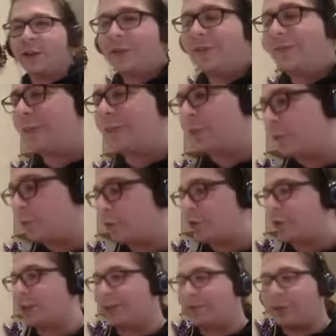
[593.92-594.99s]
Di vittorie
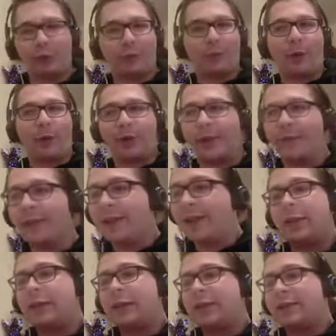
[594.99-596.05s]
così se ne vedono poche.
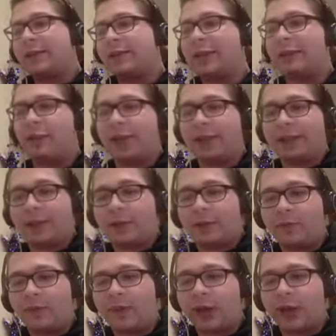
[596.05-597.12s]
Se
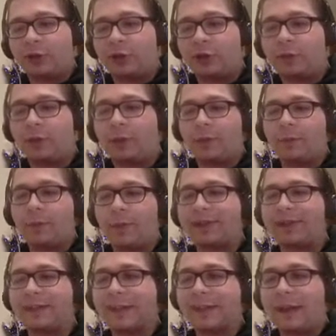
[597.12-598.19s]
volete vi lascio il mio
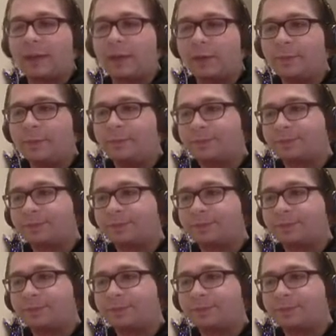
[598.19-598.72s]
battle tag,